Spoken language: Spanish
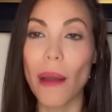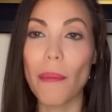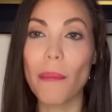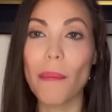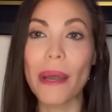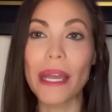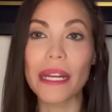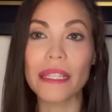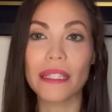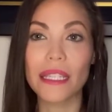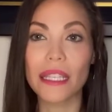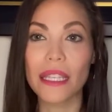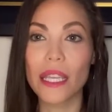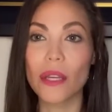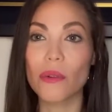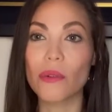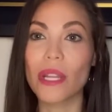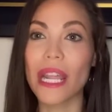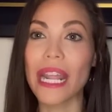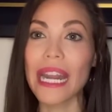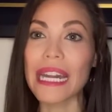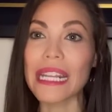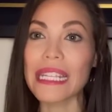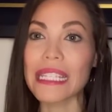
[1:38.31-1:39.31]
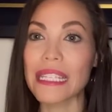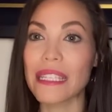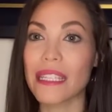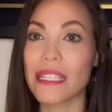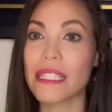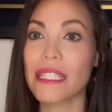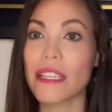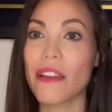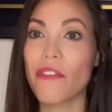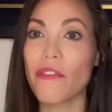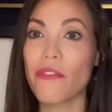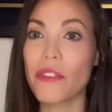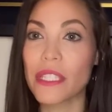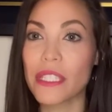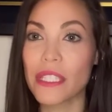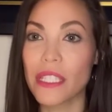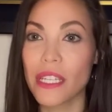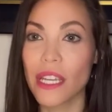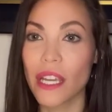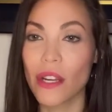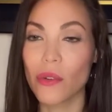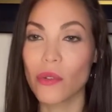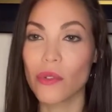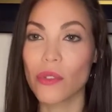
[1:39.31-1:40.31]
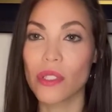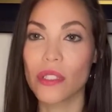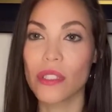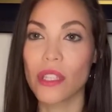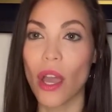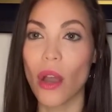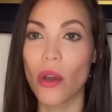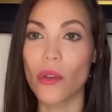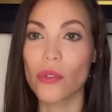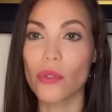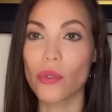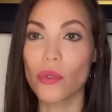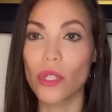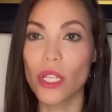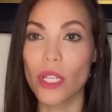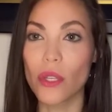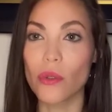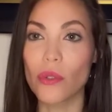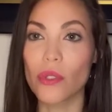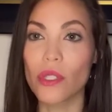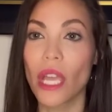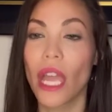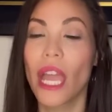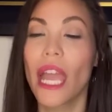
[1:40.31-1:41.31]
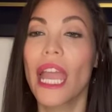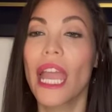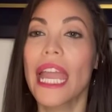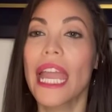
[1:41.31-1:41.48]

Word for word: aparte de una residencia física en los Estados Unidos.